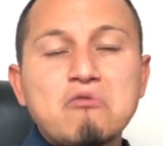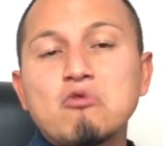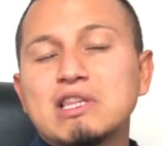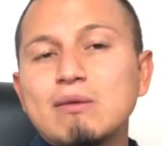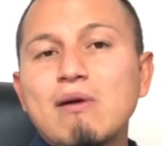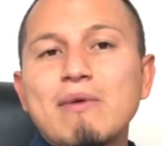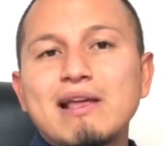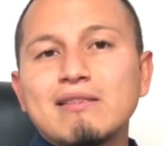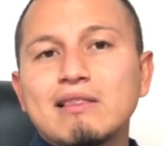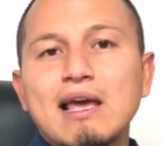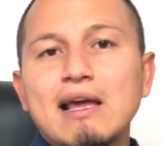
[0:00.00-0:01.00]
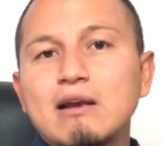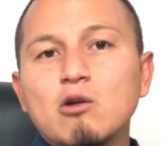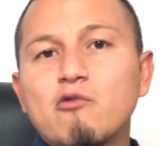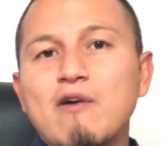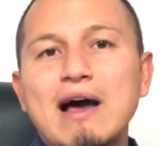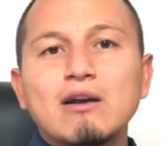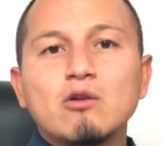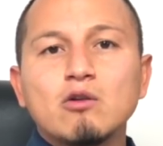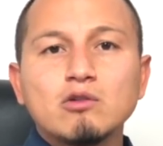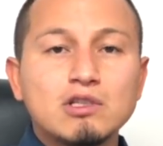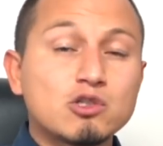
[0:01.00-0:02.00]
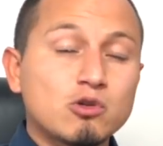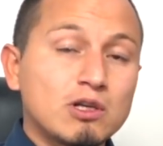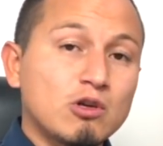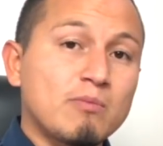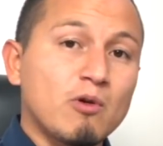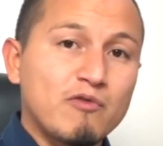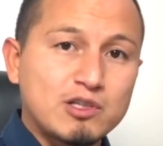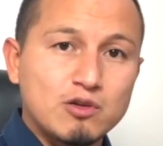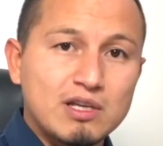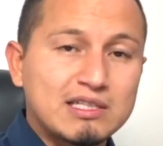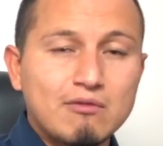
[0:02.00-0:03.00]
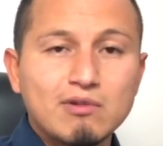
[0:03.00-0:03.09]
ultimamente lo fanno di solito i professionisti,